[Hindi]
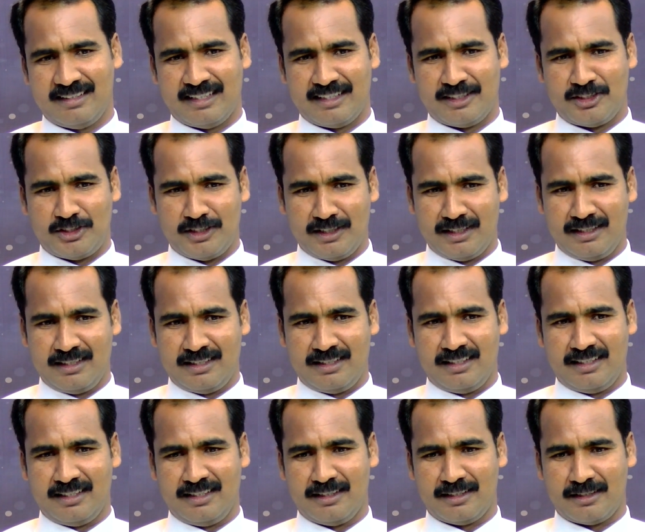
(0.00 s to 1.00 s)
अंजील
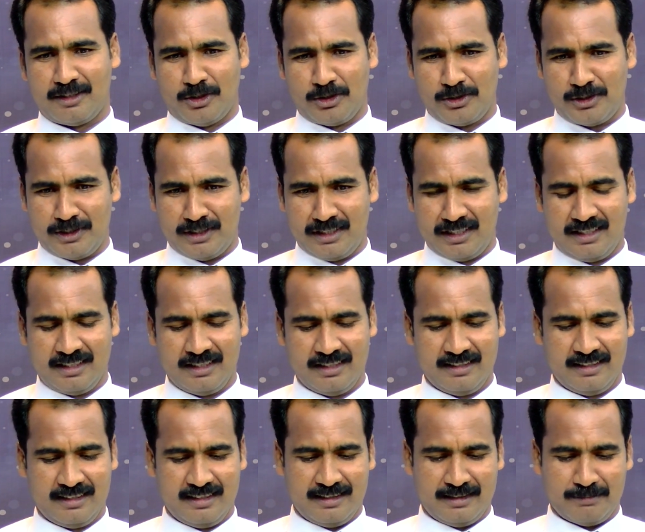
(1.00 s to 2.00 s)
की रोशनी
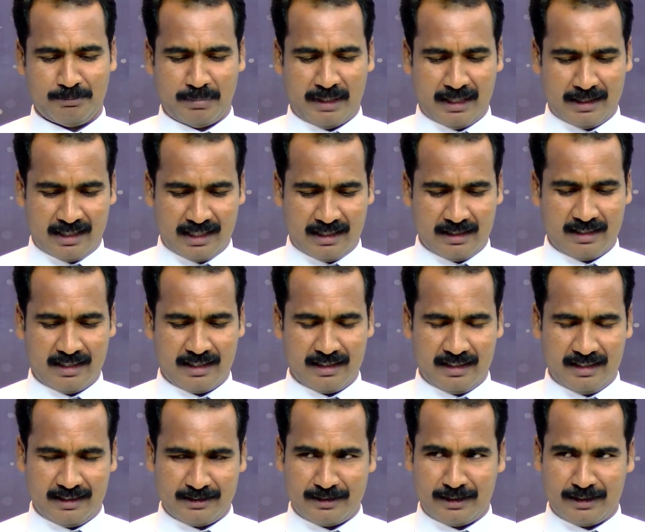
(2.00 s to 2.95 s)
हर एक